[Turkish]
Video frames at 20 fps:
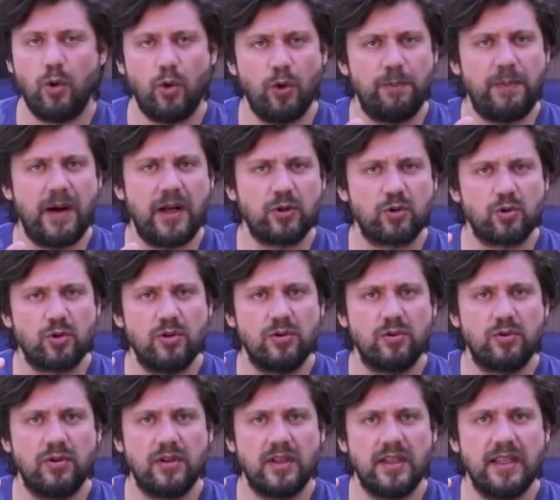O bandrol
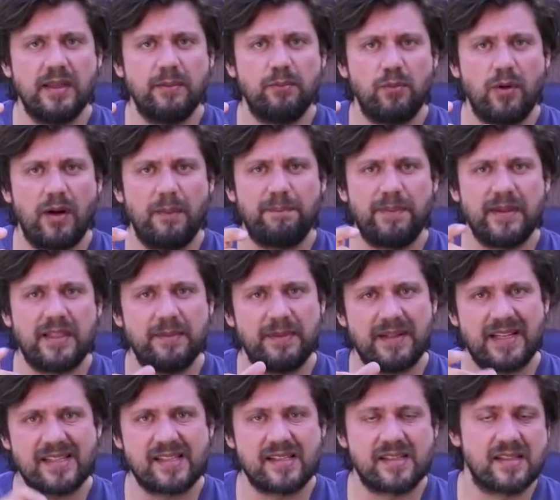e, muhabbeti
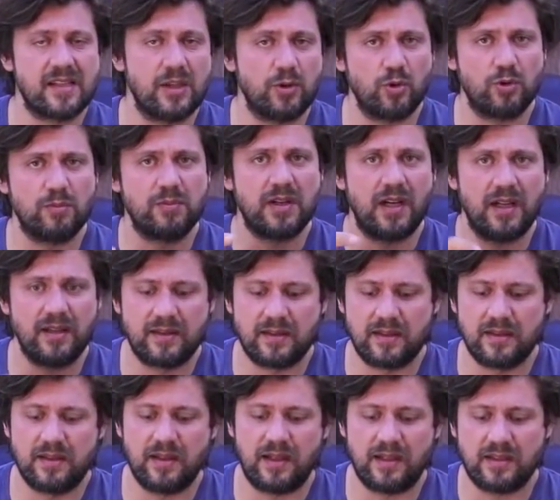biraz sanıyorum
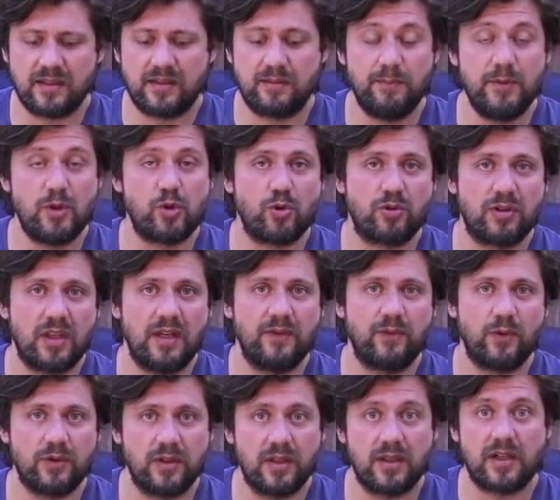kaldırıldı. Artık birçok
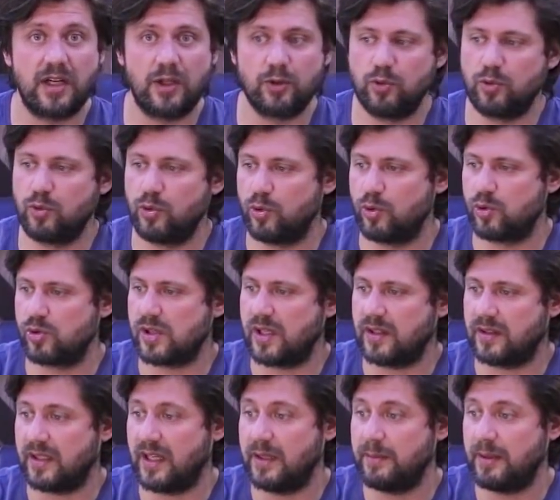telefonda radyo görüyoruz.
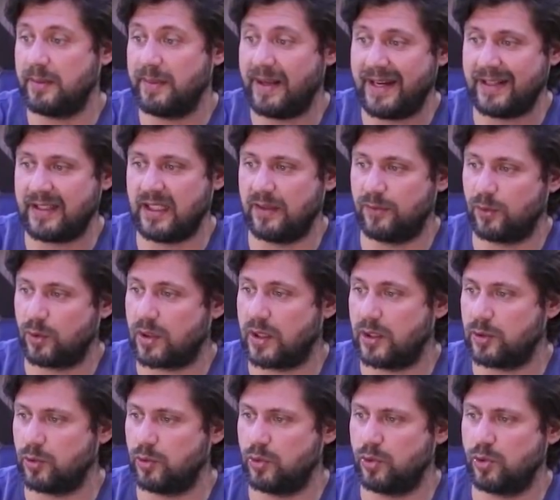Hatta hemen her telefonda
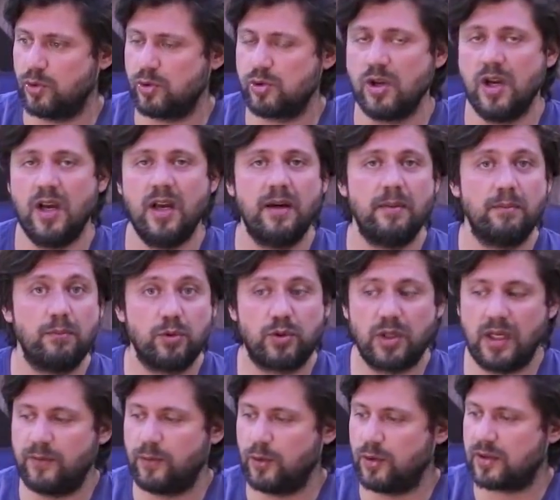radyo görüyoruz. Bu
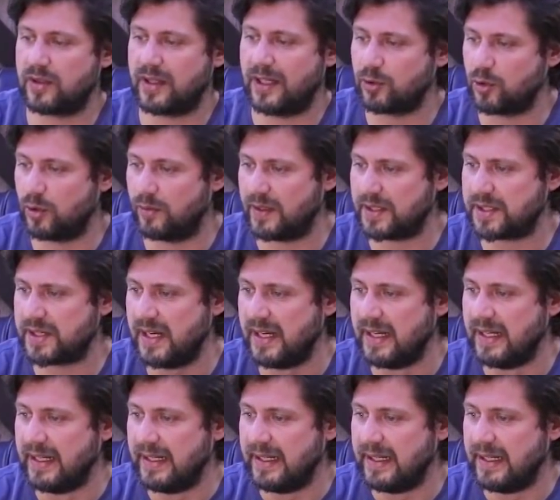telefonda radyo var.